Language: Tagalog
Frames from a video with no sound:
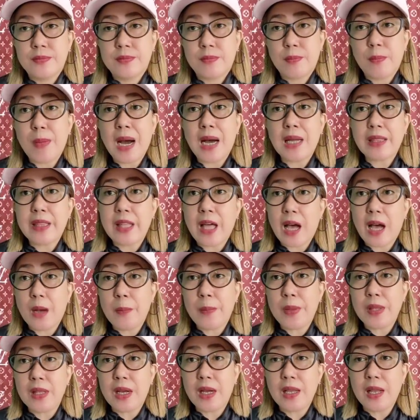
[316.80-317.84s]
Bata ang
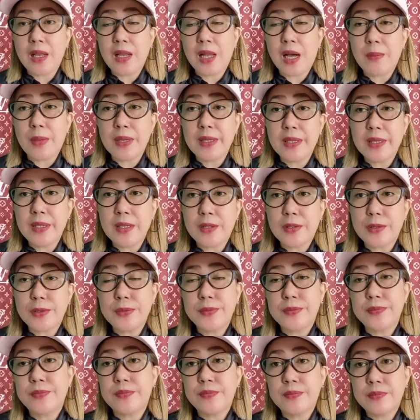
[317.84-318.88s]
pinaglalaban dito.
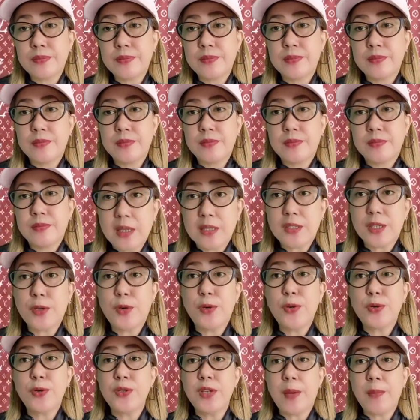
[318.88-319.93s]

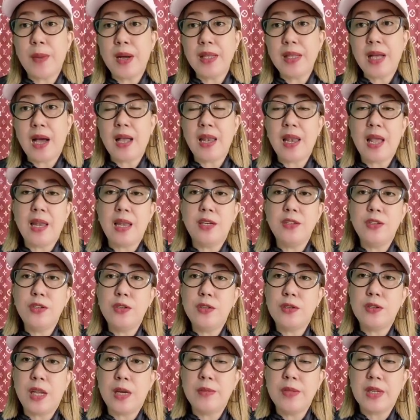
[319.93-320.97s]
Siguro naman, naalala
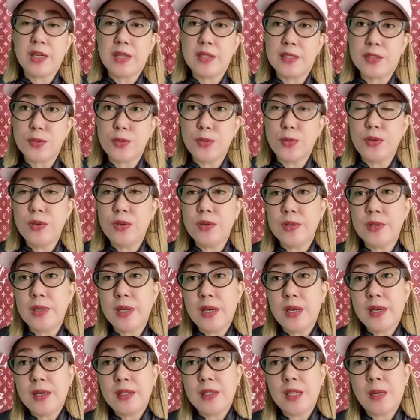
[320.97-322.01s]
nyo yung live ni Chris Ulo
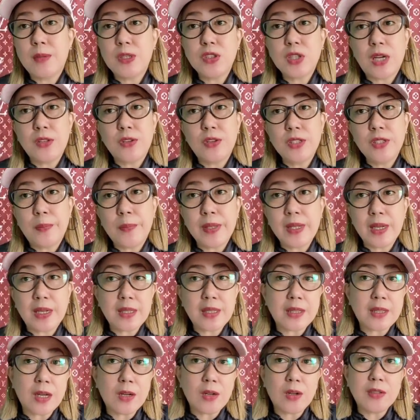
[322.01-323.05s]
na masyado niya
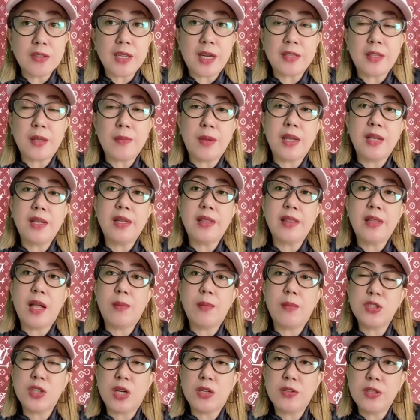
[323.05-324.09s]
pinagtatanggol si Ate Maylin
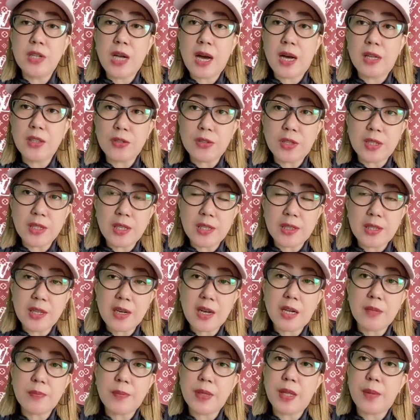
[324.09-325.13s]
dahil masyado na nga daw
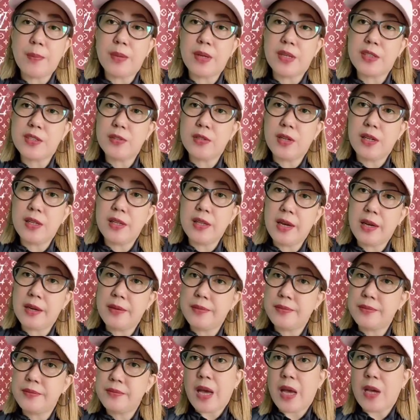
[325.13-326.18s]
tinitira at pinay-personal na.
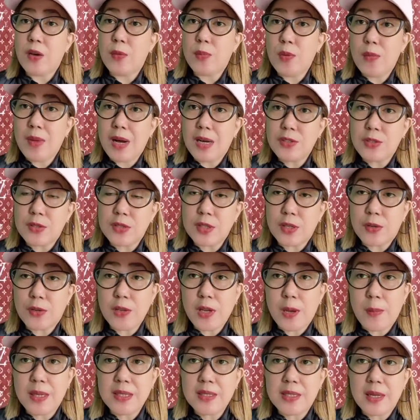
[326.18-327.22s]
Pero pumasok si
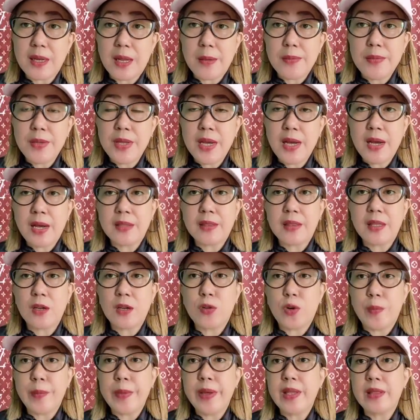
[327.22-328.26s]
Kuya Bal sa live niya at
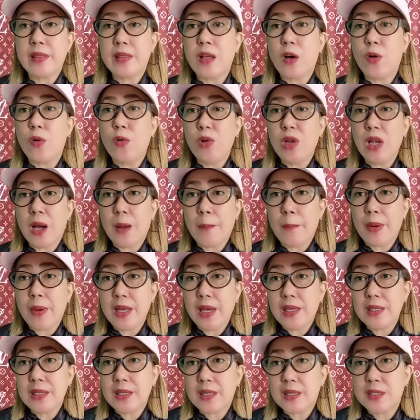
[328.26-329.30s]
nag-comment na kulang pa
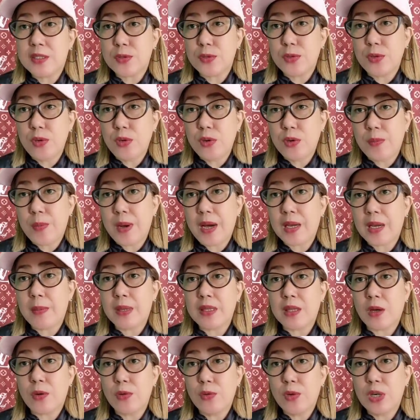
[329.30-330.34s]
yan, Chris Ulo, para
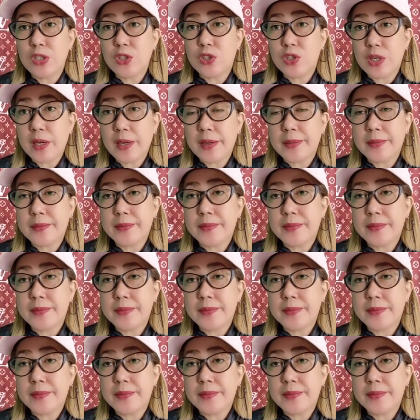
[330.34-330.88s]
matauhan siya.